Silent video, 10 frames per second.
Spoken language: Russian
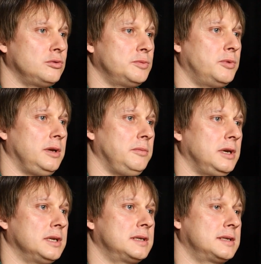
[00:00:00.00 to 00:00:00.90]
служба
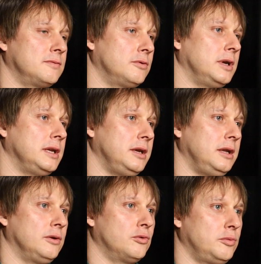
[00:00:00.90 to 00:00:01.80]
имеет свой
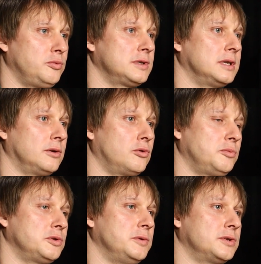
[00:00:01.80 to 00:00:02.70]
отдельный корпус, это корпус